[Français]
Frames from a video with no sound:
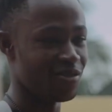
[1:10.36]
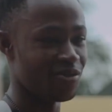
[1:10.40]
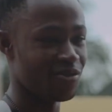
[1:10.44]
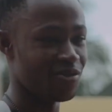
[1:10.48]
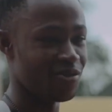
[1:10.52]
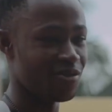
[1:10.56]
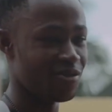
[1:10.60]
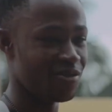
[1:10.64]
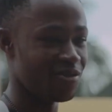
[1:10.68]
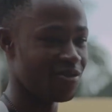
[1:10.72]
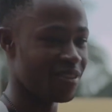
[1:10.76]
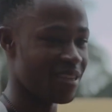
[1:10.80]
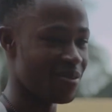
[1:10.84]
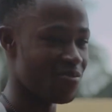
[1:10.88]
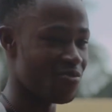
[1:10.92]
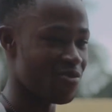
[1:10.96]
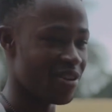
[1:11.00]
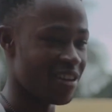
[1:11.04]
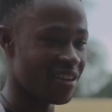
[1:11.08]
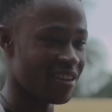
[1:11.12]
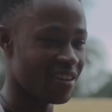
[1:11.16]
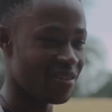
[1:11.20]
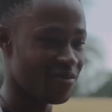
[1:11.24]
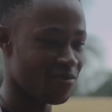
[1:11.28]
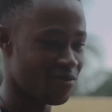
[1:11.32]
ce sont les
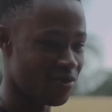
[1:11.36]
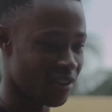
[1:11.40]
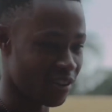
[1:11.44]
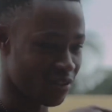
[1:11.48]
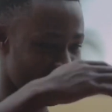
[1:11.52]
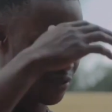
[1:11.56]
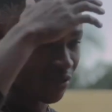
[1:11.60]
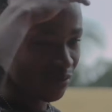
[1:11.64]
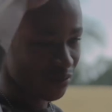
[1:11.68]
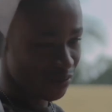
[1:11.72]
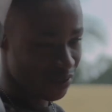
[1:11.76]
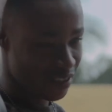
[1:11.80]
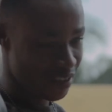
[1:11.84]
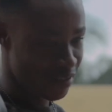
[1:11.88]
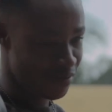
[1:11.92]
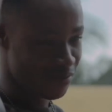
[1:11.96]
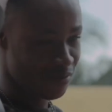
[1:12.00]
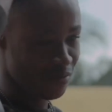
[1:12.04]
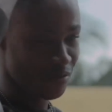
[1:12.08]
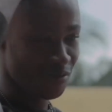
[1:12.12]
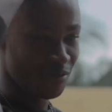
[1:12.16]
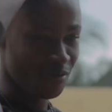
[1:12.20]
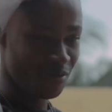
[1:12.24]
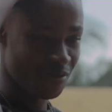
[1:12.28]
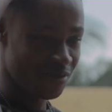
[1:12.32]
moyens qui font actuellement
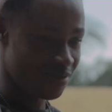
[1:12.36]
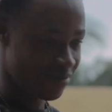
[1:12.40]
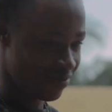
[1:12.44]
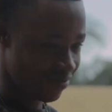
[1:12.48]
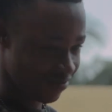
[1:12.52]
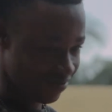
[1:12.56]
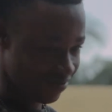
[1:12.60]
défaut.